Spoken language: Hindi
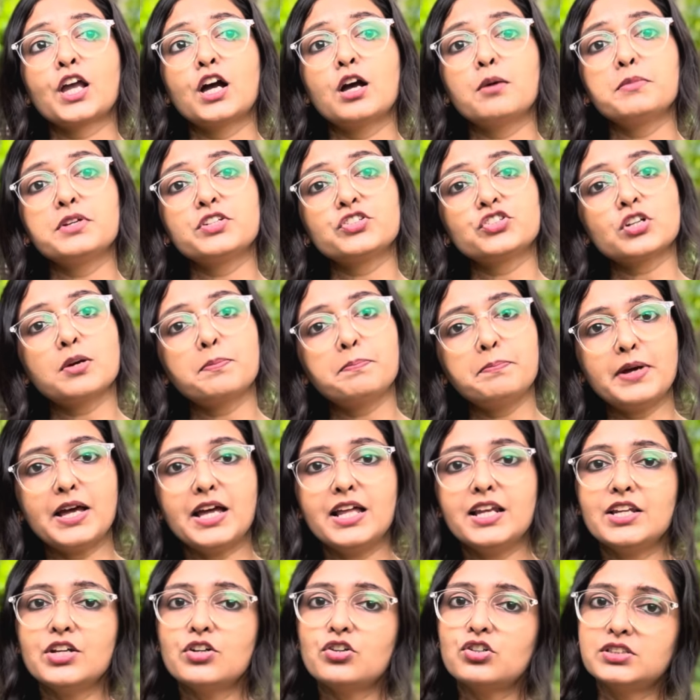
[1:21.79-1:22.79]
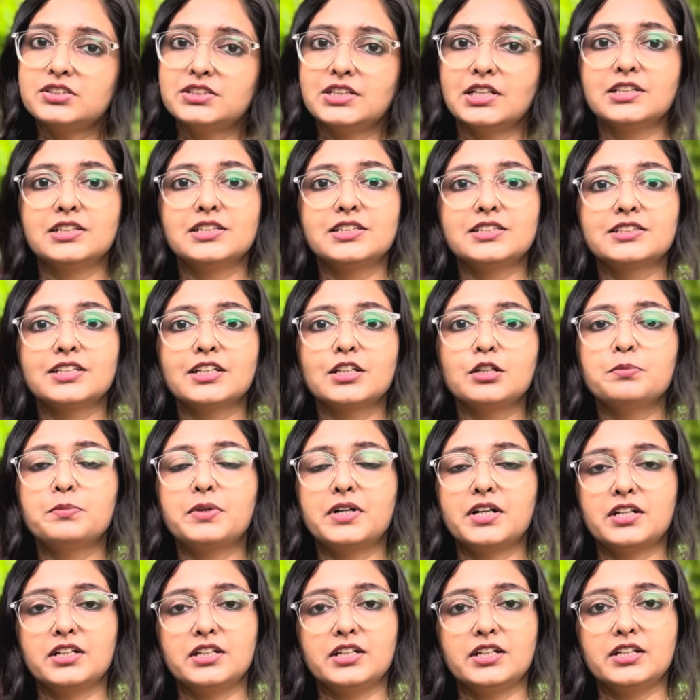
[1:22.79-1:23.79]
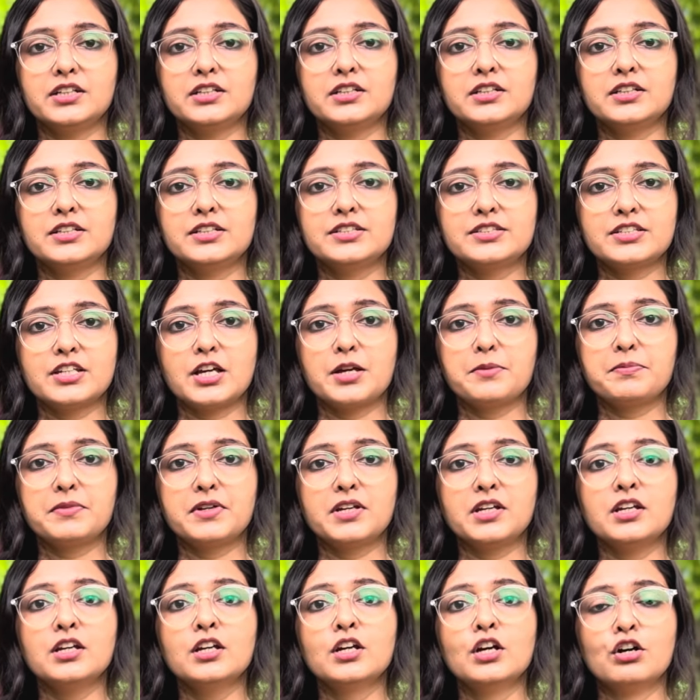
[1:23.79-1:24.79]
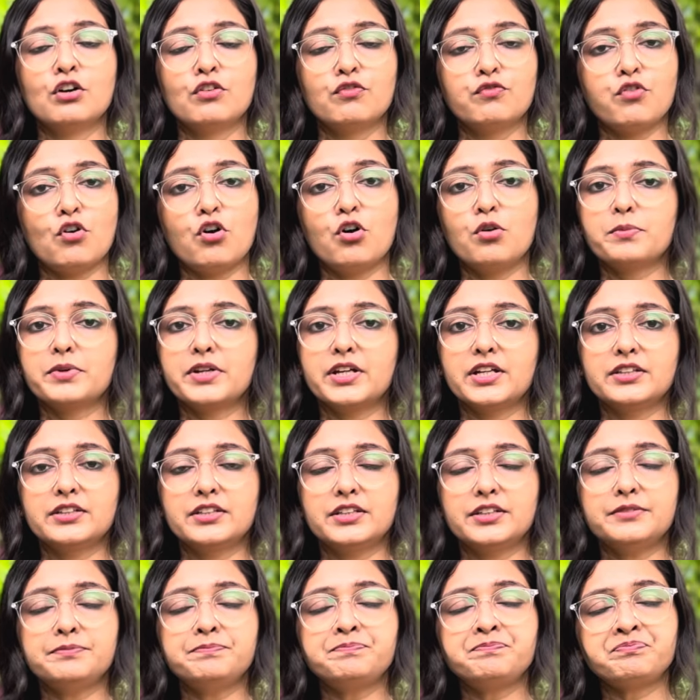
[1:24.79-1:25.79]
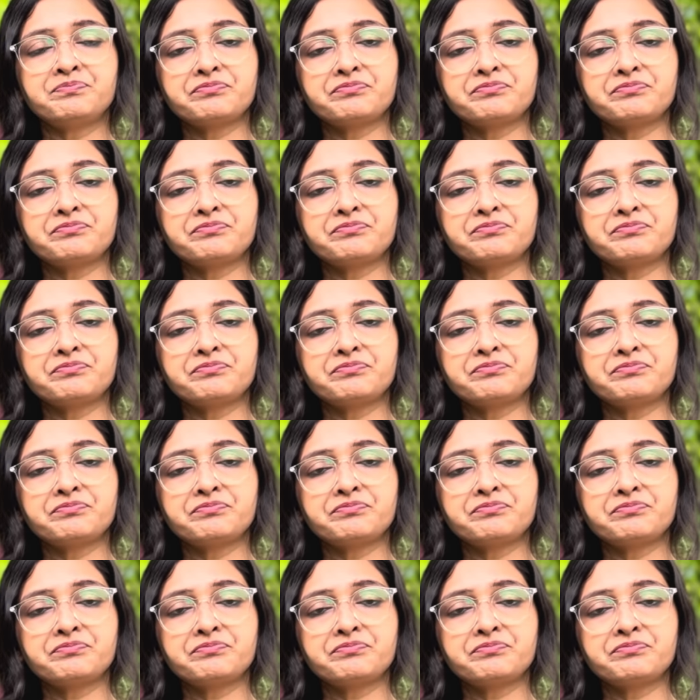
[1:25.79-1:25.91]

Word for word: हमेशा पहले और जल्दी से ही भर ले इस टाइप के फॉर्म रहते हैं